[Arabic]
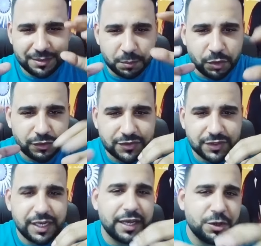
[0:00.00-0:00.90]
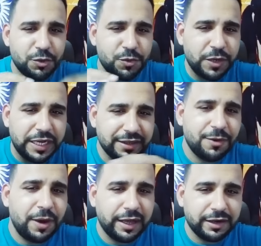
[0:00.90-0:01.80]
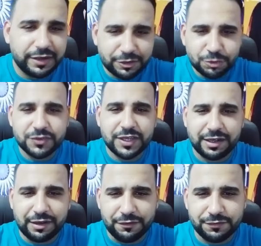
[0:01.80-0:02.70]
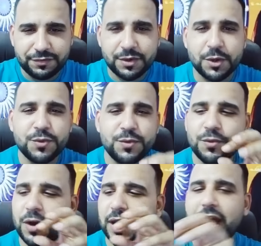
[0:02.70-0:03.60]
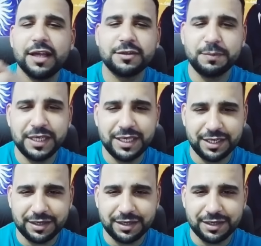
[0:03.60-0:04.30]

بص لعيونه كده وحركاته تعرف هو لقط مين